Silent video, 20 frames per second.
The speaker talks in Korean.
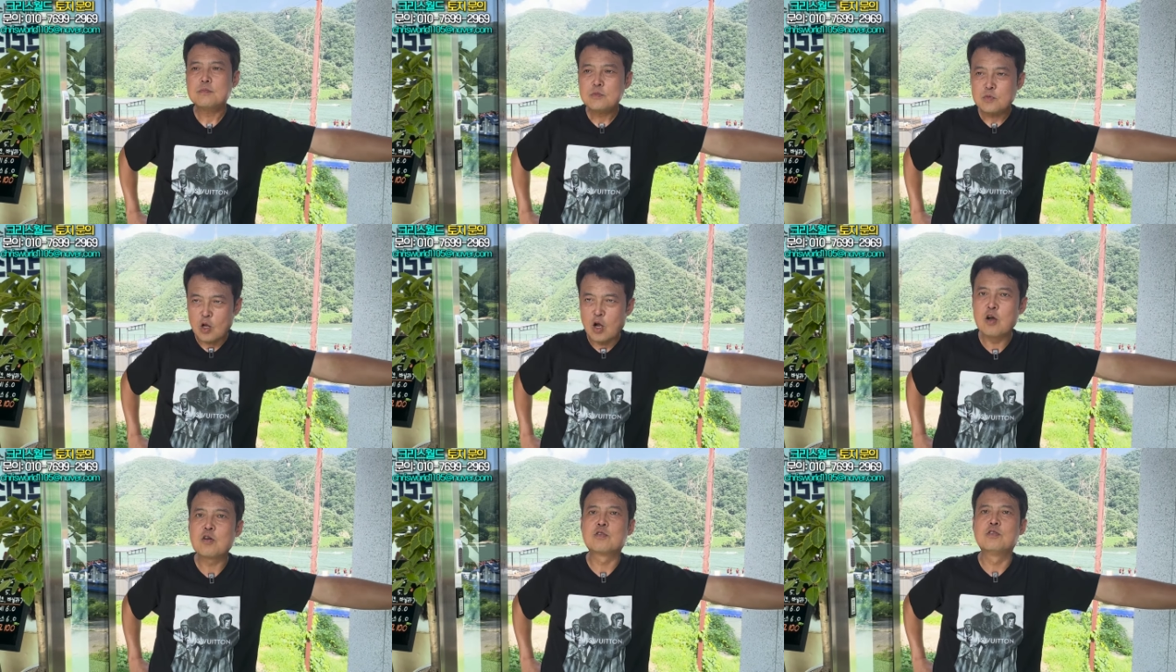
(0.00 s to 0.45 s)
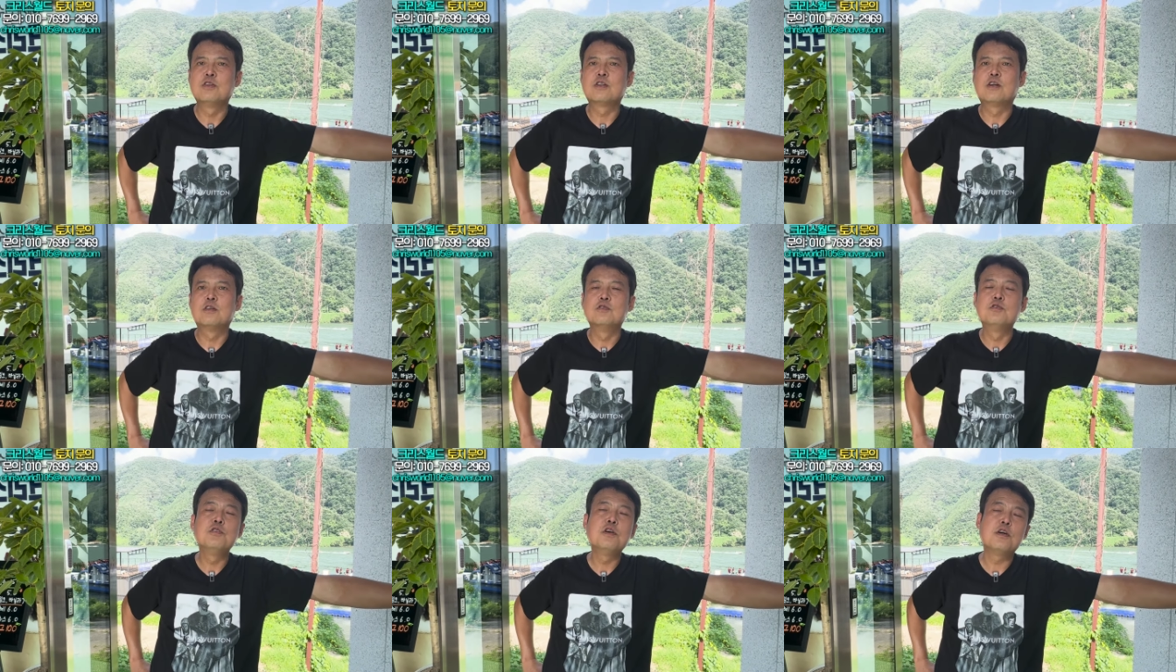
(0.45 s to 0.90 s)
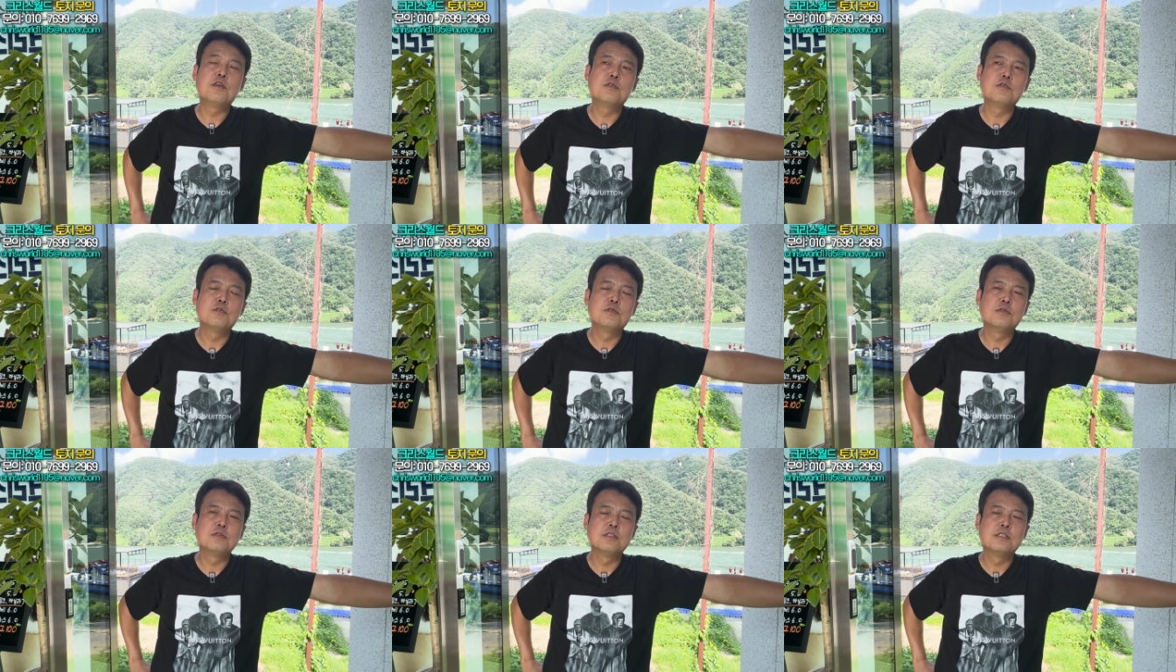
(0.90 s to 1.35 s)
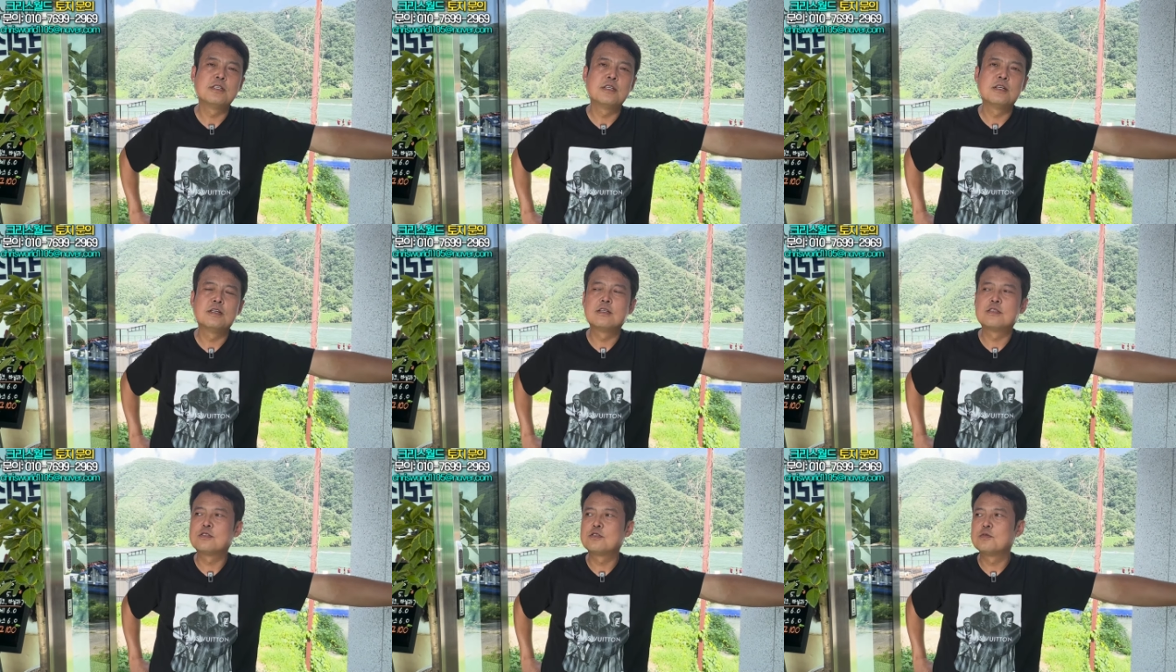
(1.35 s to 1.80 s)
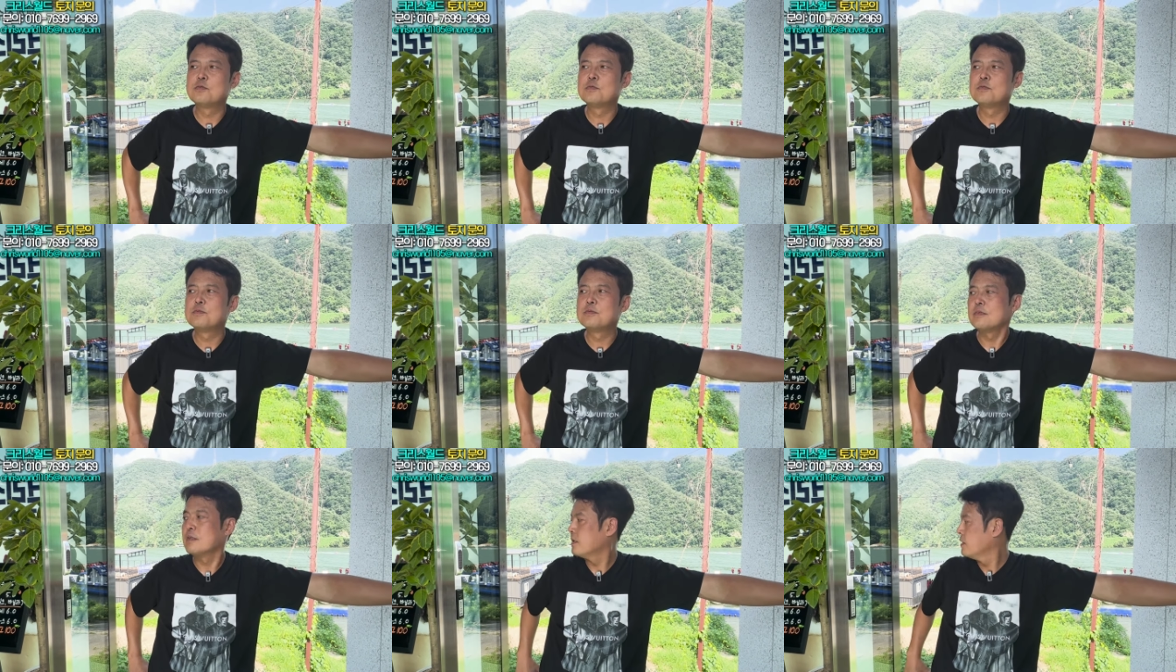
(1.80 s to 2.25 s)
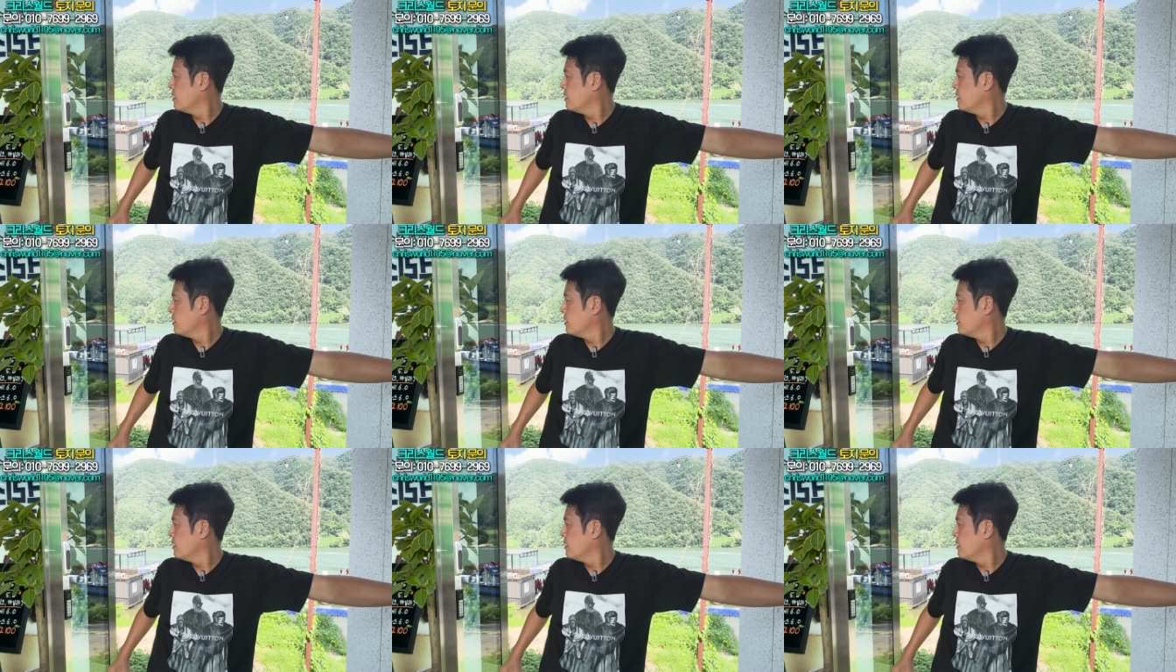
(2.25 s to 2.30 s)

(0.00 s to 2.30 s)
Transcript: 아, 그러니까 의외로 이제 좀